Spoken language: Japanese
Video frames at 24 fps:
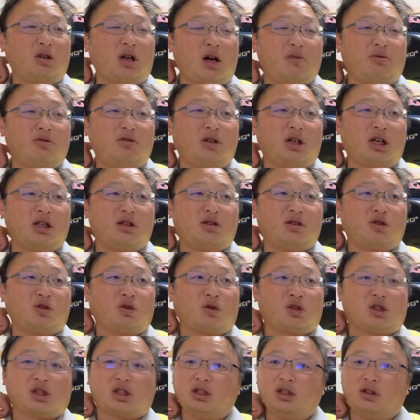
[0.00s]
株がちょっ
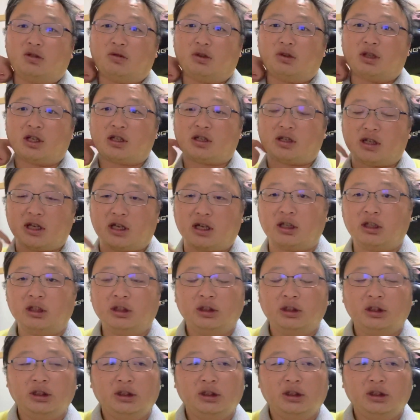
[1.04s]
としんどいですね。